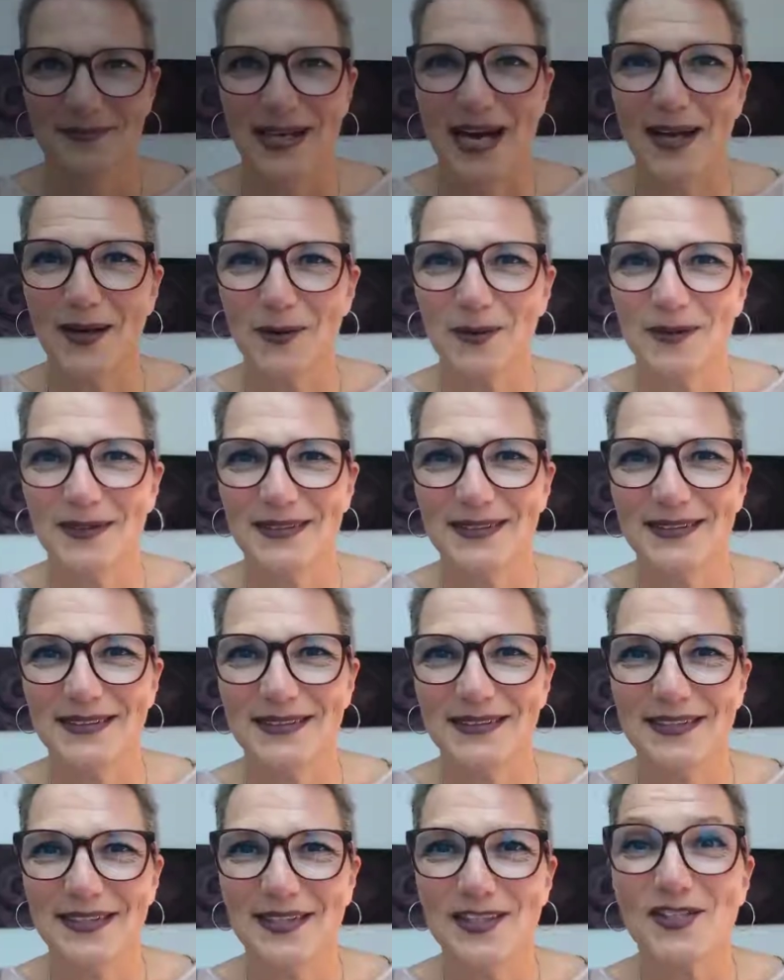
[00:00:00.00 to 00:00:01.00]
Hallo,
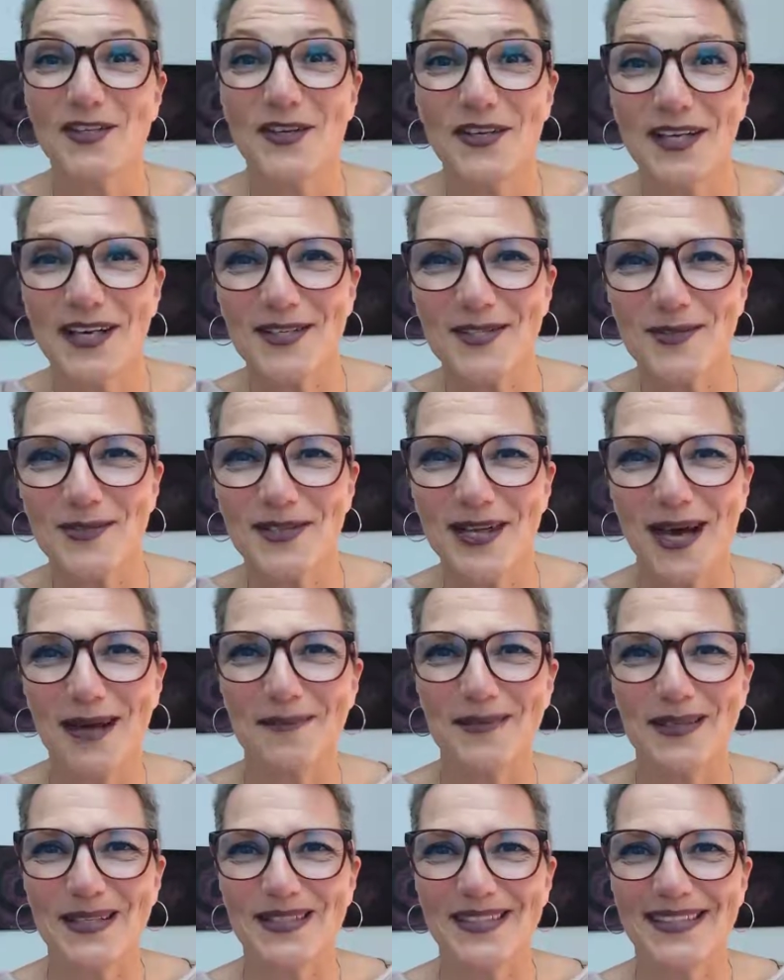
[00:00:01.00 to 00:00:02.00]
schön, dass du da
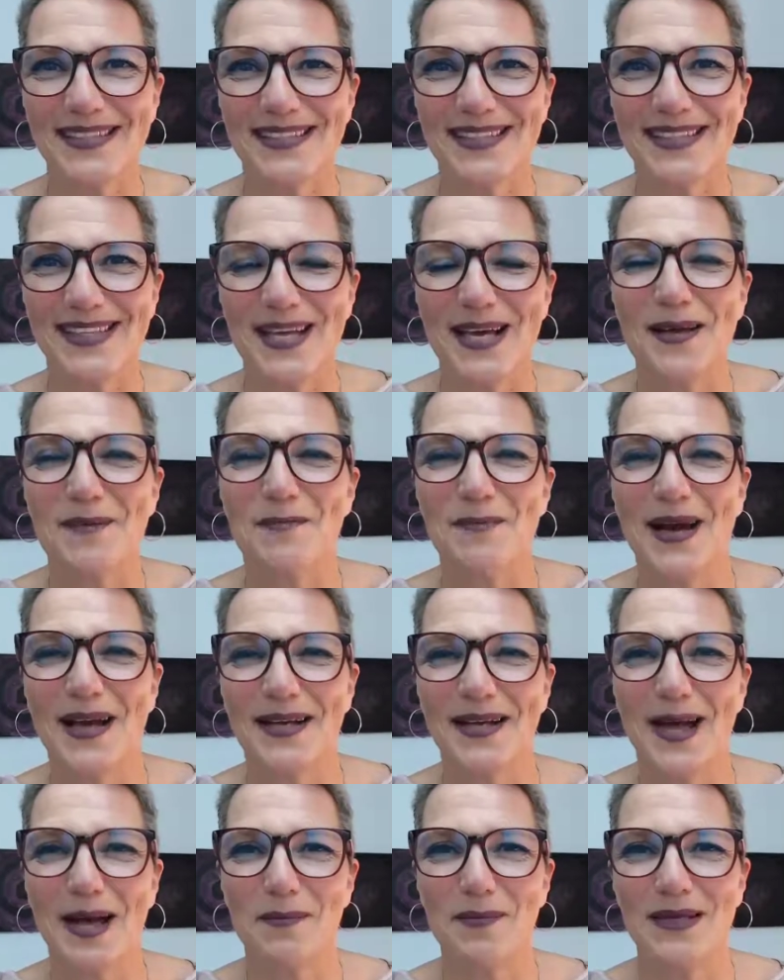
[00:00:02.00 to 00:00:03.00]
bist. Mein
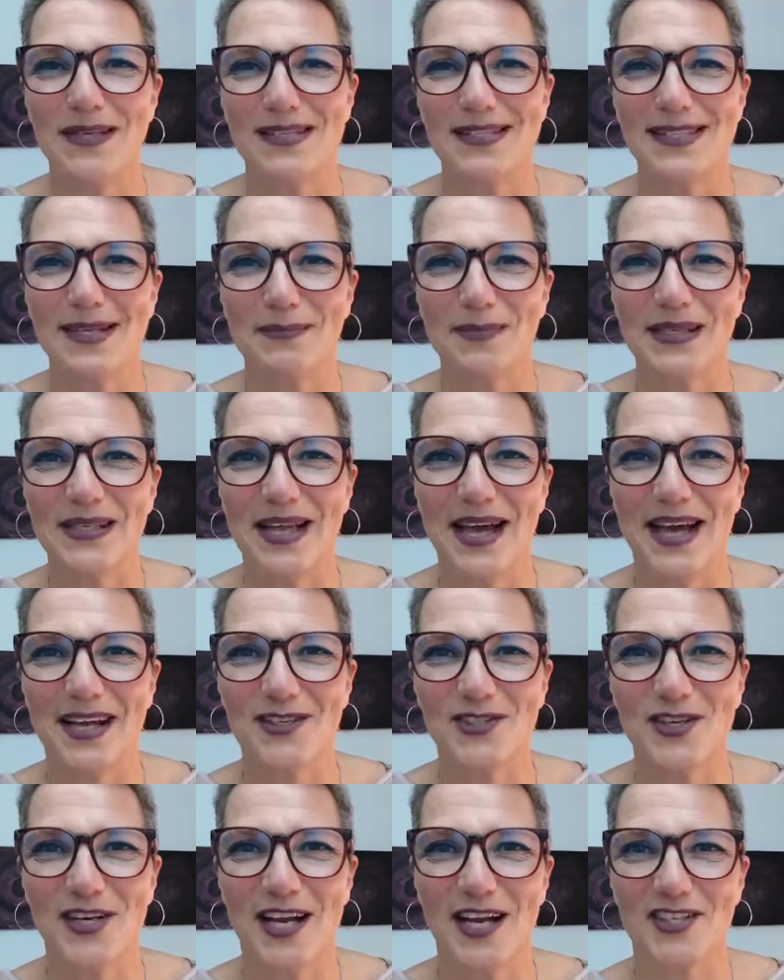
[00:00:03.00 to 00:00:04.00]
Name ist Sabine
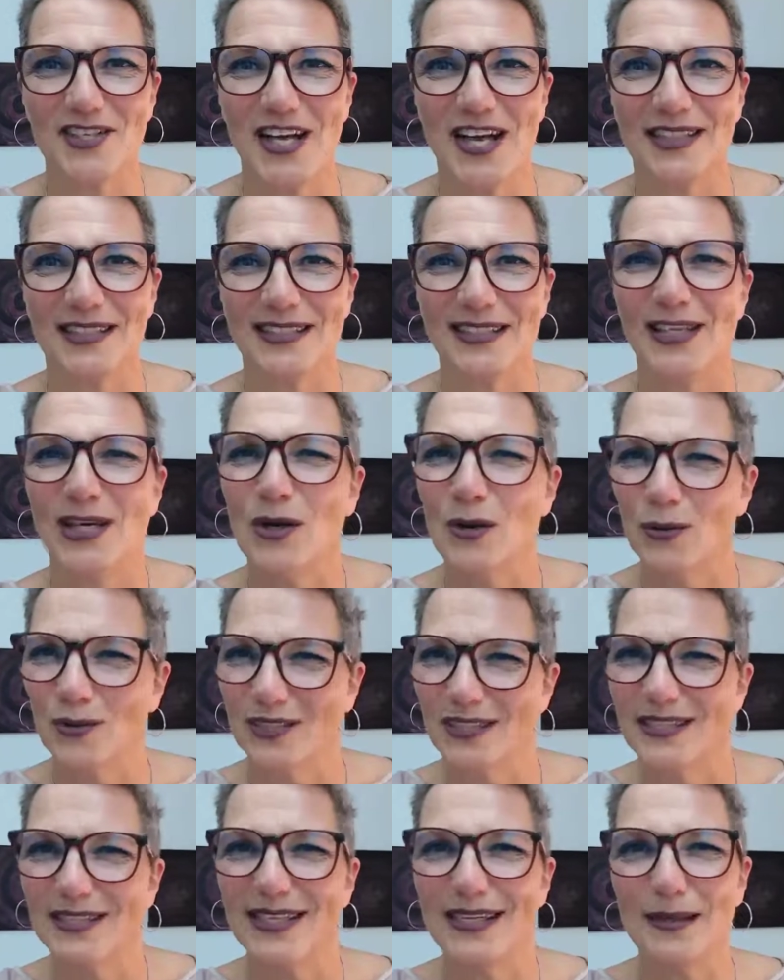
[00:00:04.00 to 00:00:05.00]
Angela Schade und
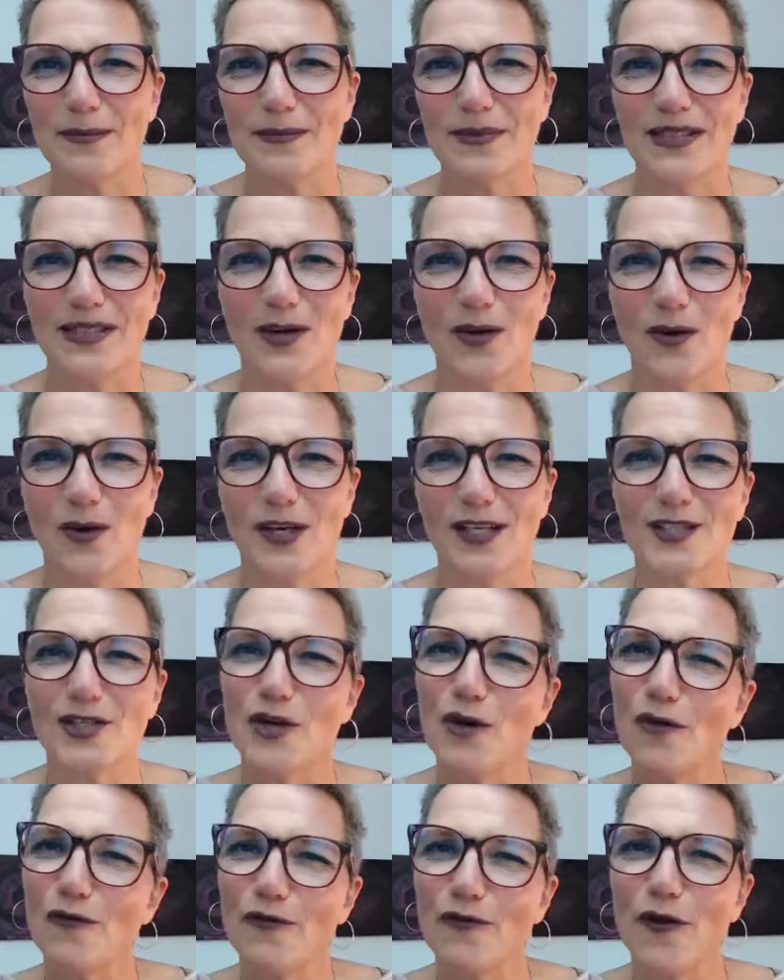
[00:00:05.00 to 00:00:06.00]
ich gebe dir
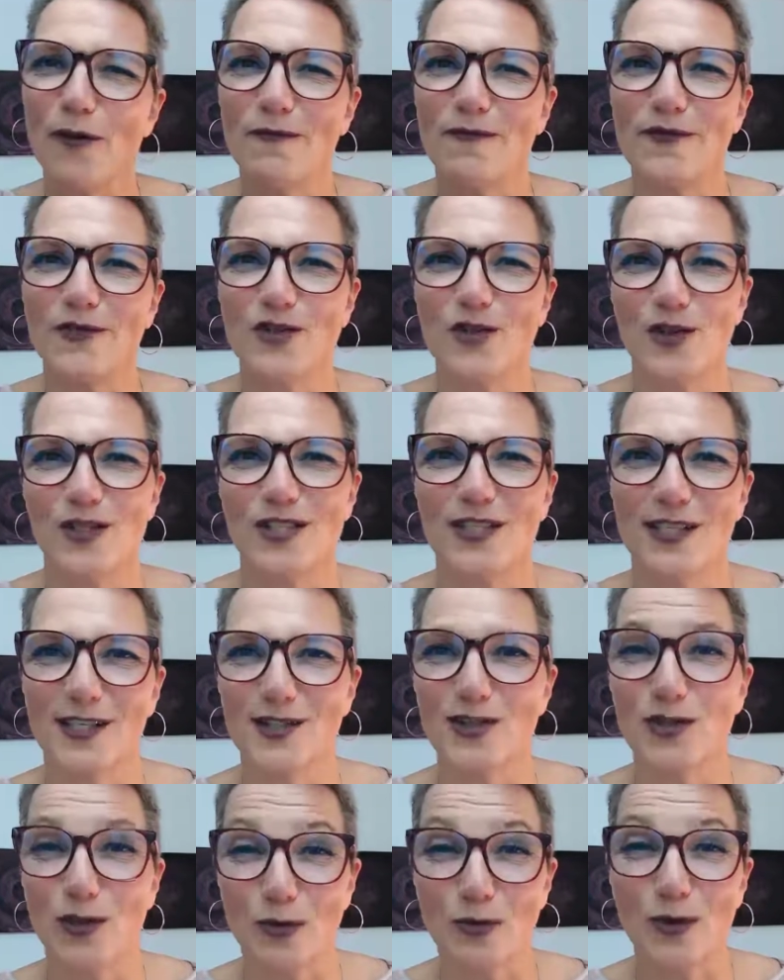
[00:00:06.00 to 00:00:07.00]
heute fünf Schlüssel
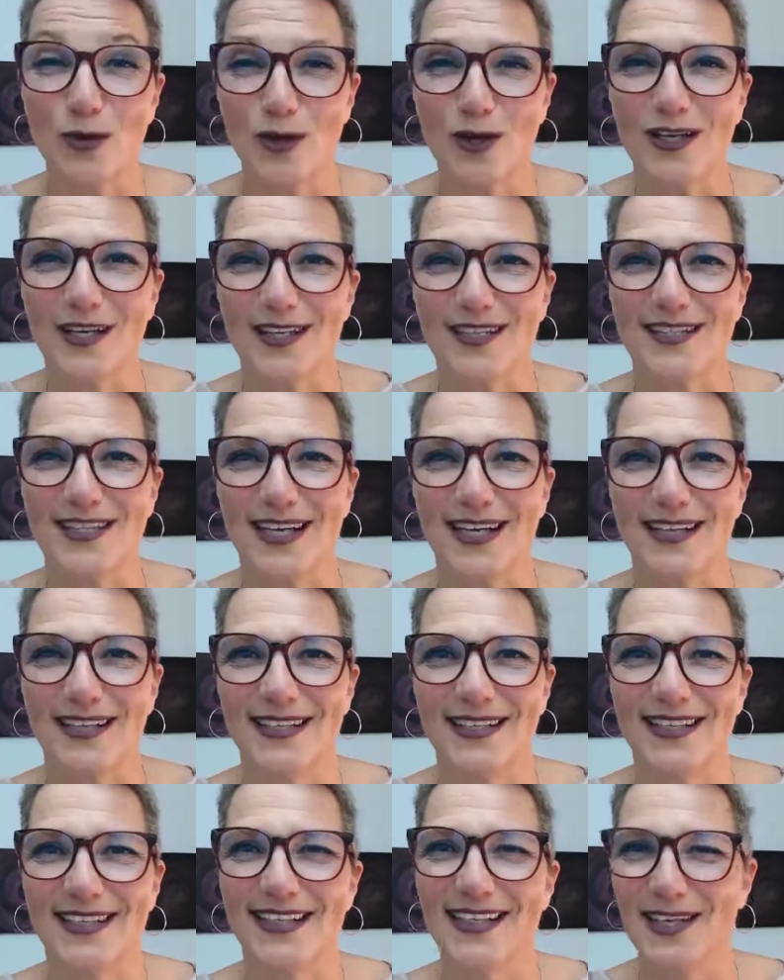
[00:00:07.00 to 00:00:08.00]
zum Glücklichsein.
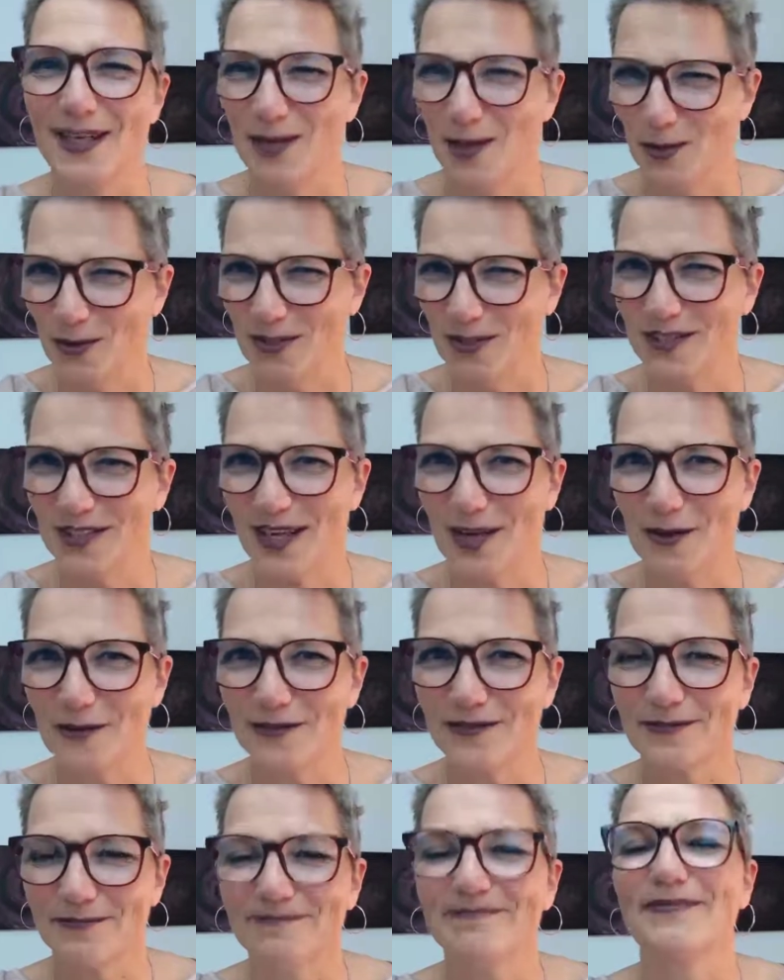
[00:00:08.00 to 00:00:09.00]
Lust
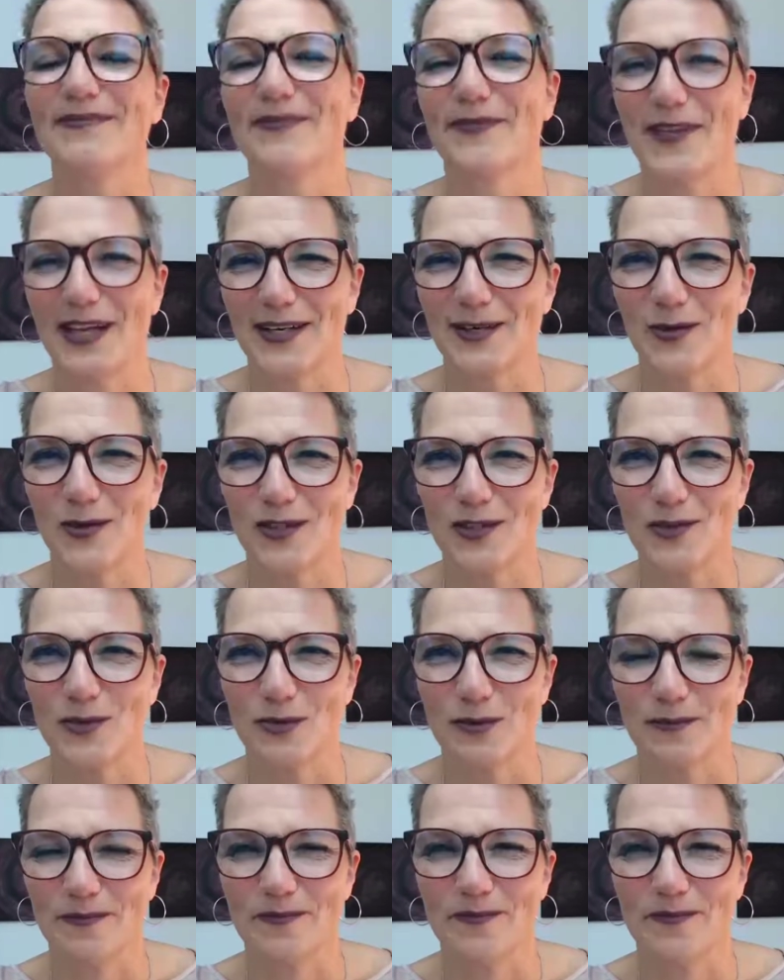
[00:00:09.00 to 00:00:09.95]
drauf? Dann hör zu.